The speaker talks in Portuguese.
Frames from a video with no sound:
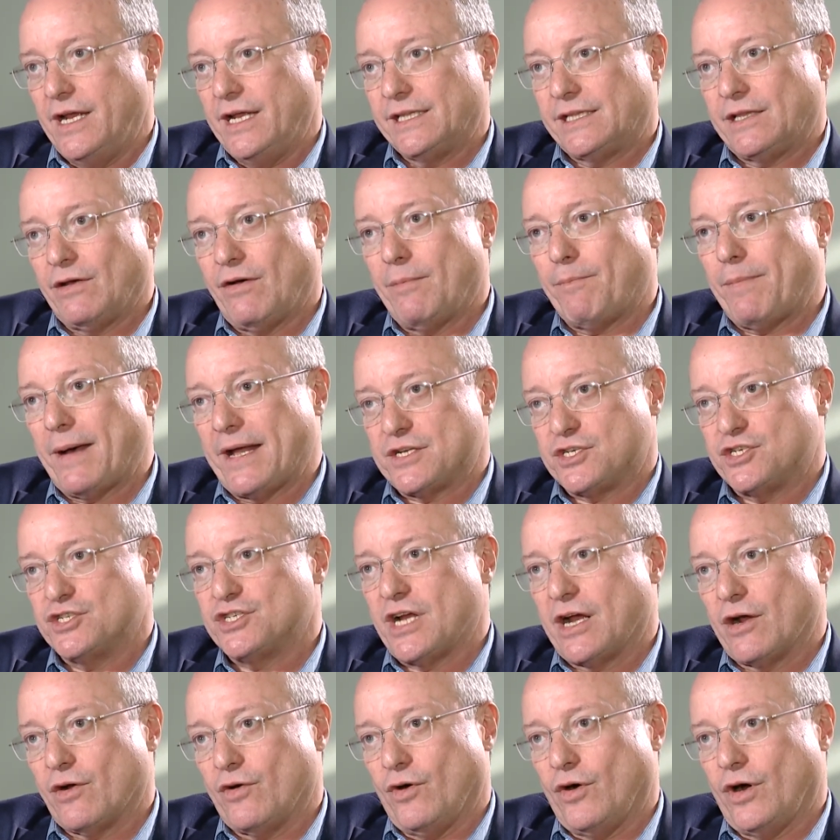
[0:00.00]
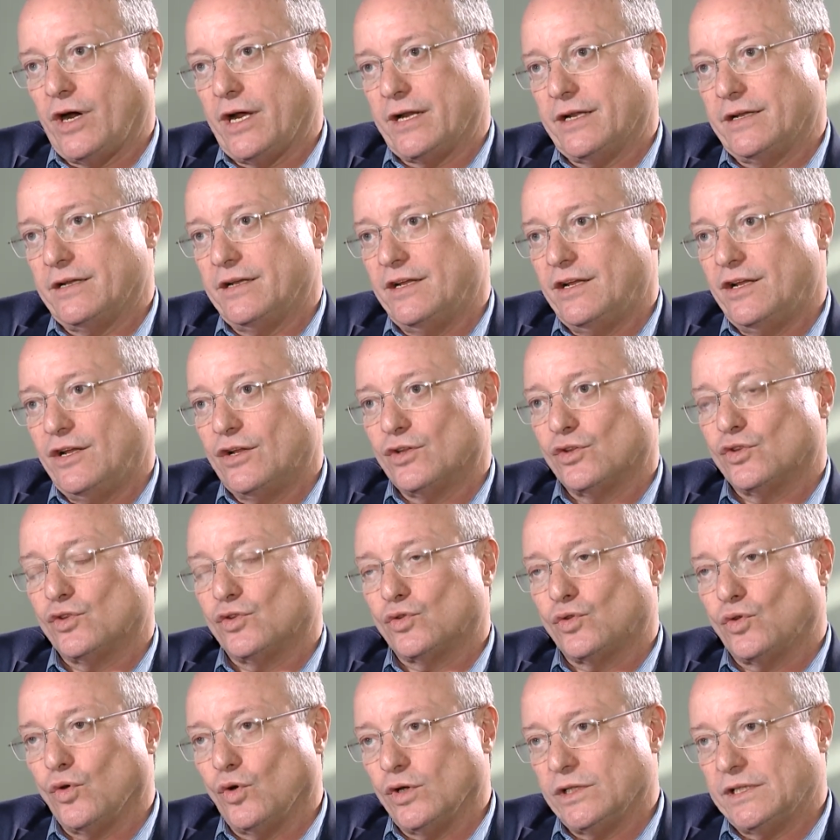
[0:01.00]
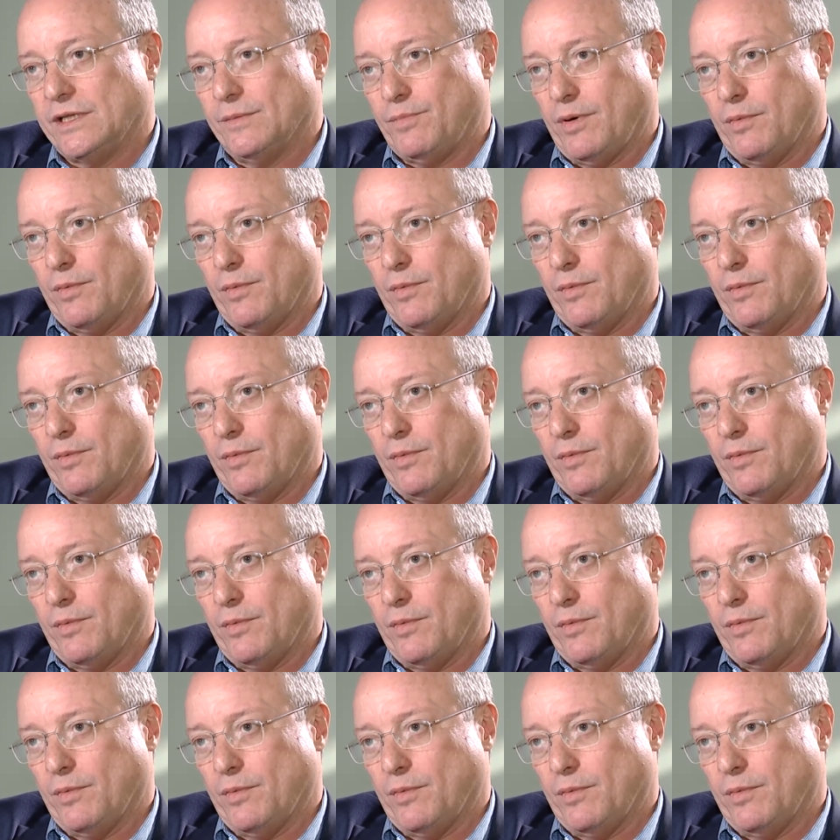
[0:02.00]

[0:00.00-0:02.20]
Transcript: Então, a partir de agora, toda a